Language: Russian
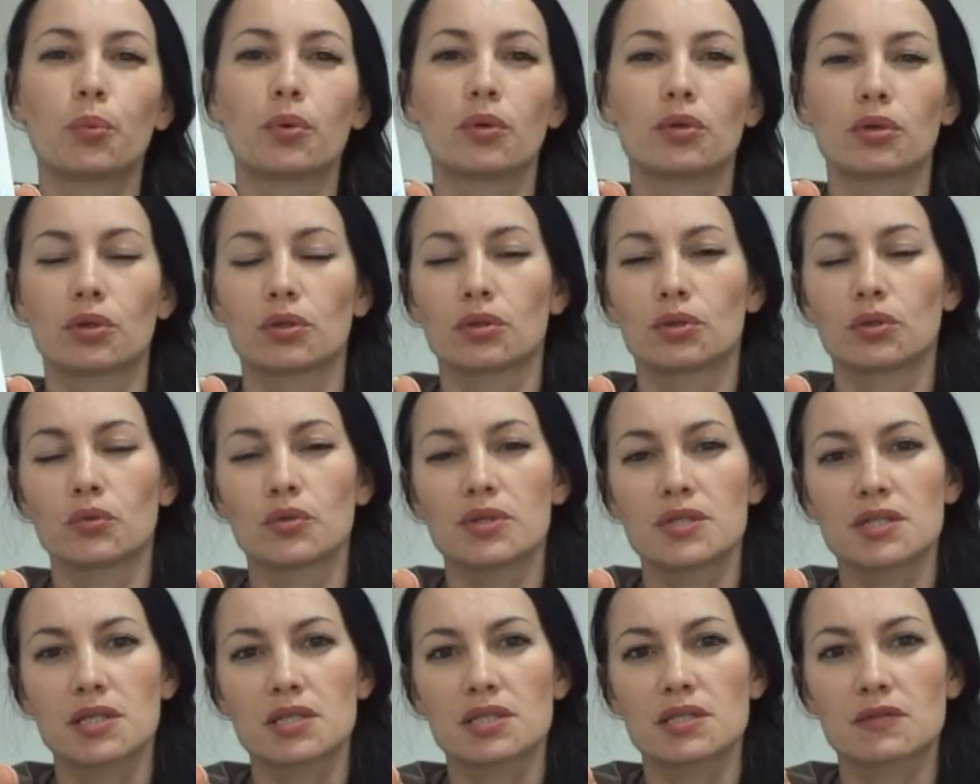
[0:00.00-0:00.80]
ну,
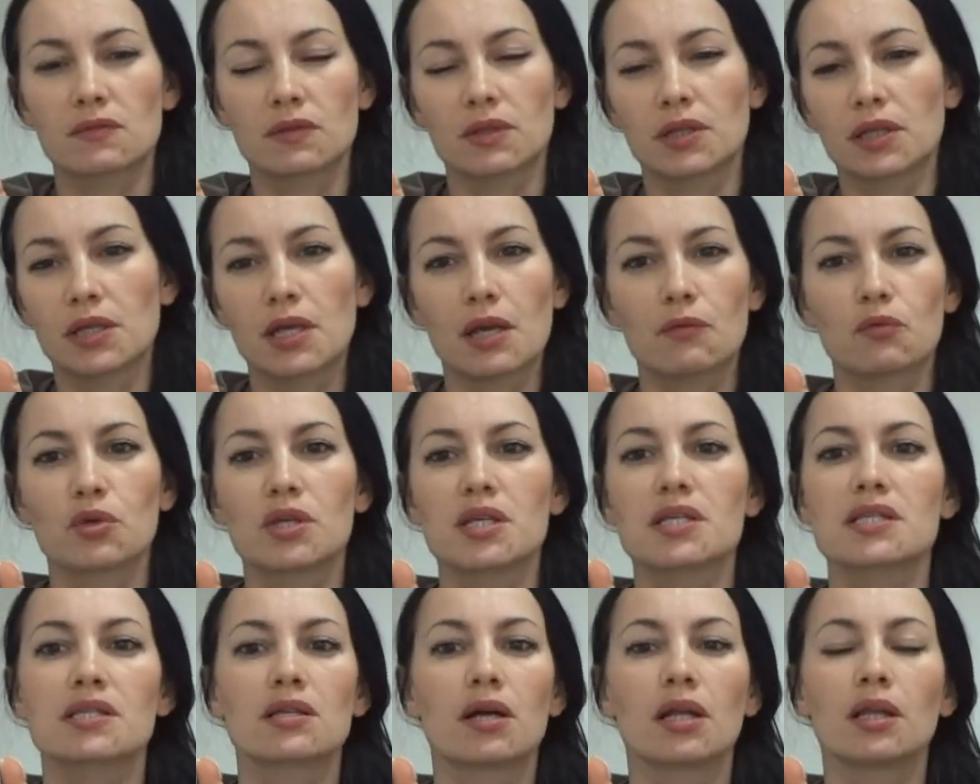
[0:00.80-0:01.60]
естественно, я его
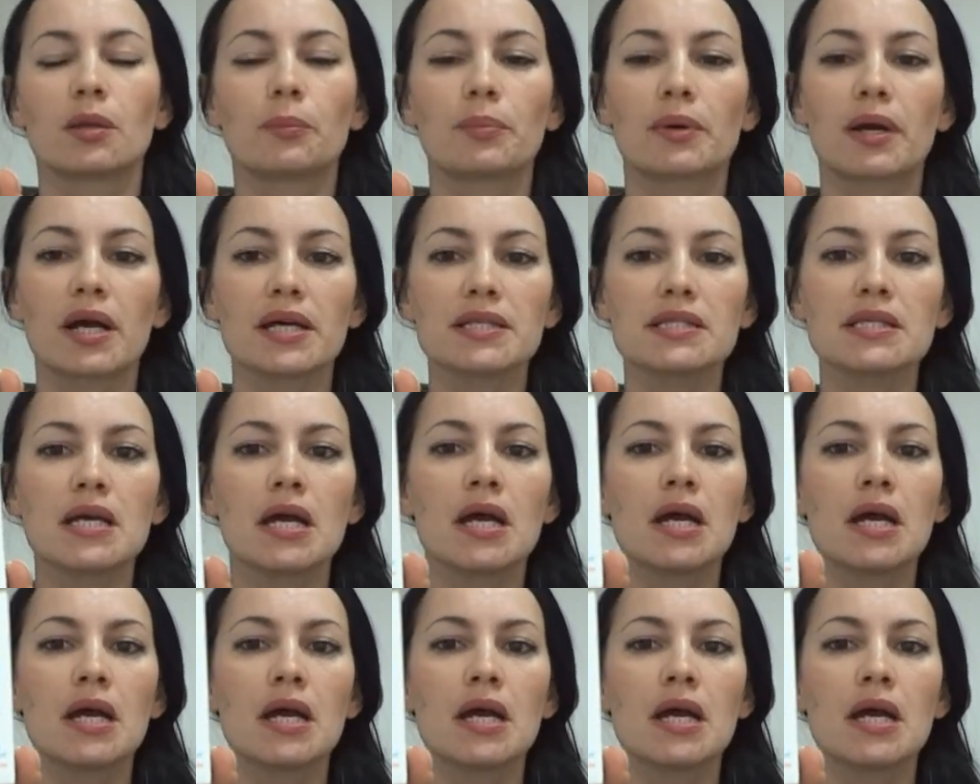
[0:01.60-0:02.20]
не стала брать.